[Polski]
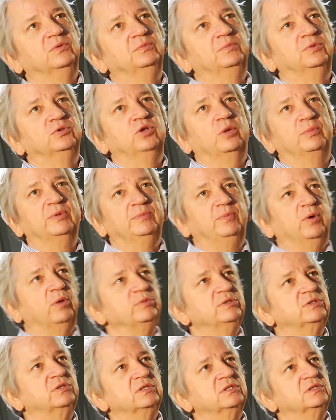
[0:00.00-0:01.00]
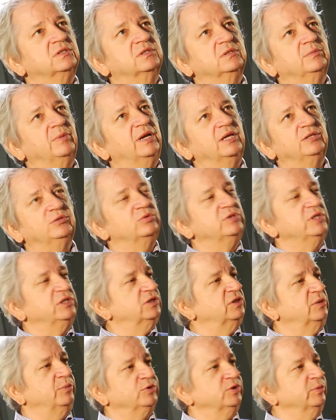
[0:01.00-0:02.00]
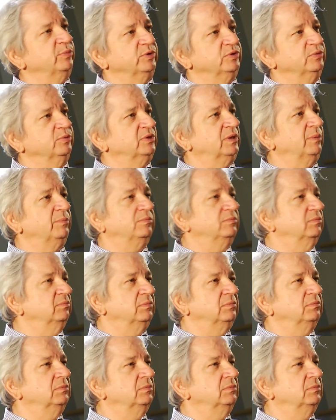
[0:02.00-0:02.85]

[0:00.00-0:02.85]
bo, bo dobry pomysł to jest chyba najtrudniejsze, co może być, bo tam